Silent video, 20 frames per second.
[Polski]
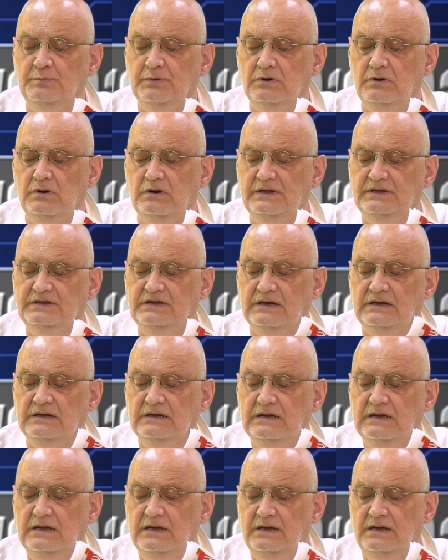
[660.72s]
pokolenia
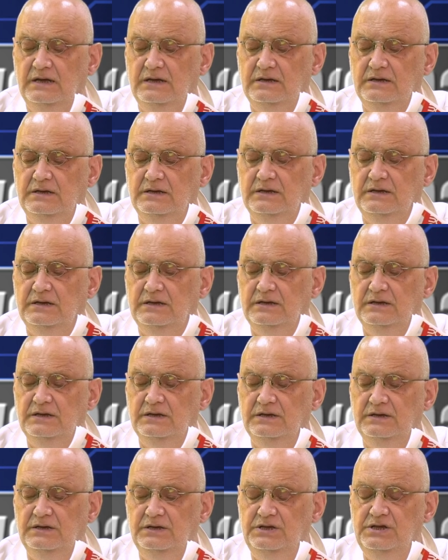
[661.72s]

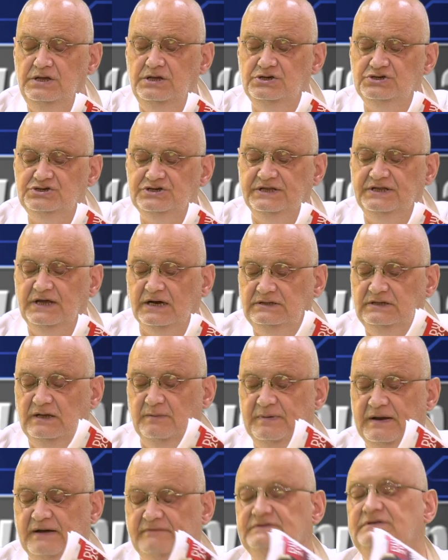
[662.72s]
i że tak
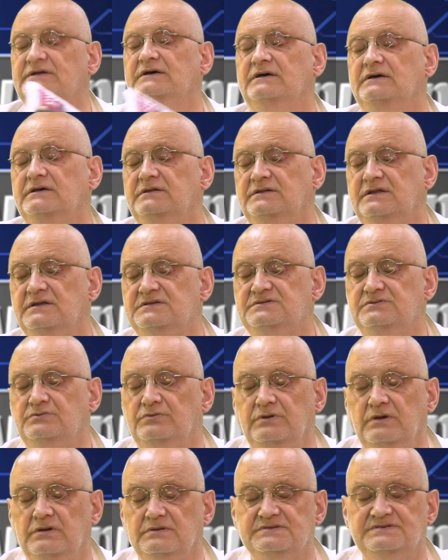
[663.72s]
naprawdę
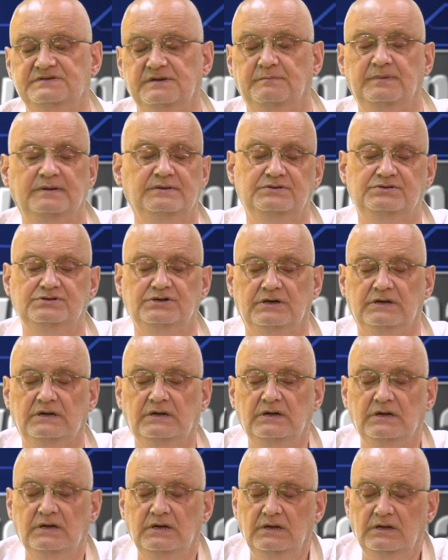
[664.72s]
decydujące
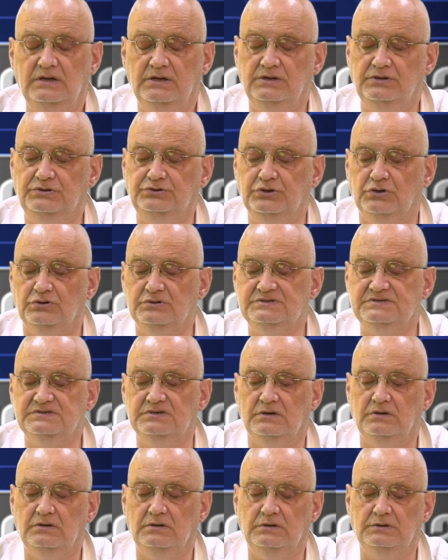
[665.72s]
będzie to,
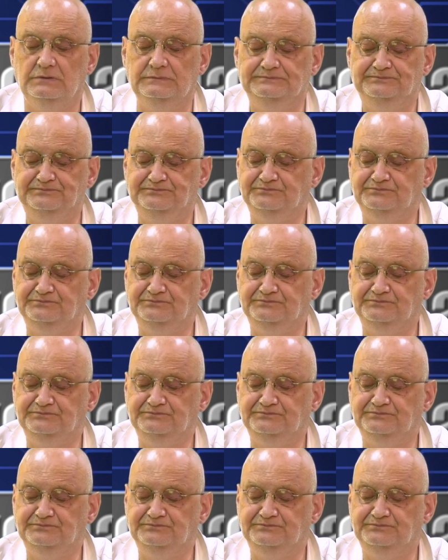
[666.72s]
co